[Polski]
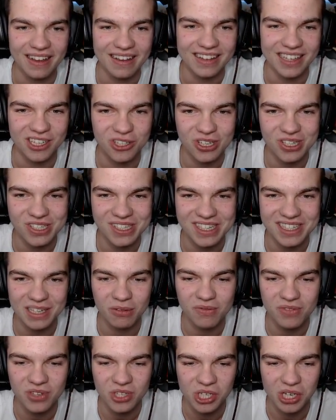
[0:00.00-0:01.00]
Także jest
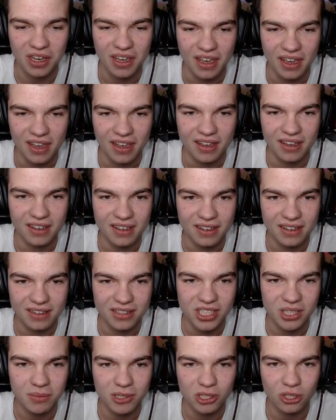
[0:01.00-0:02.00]
niesamowicie. Yy,
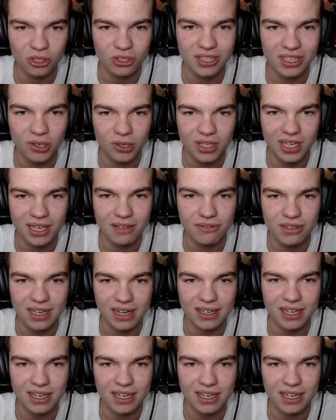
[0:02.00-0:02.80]
idziemy do tego Kejwika.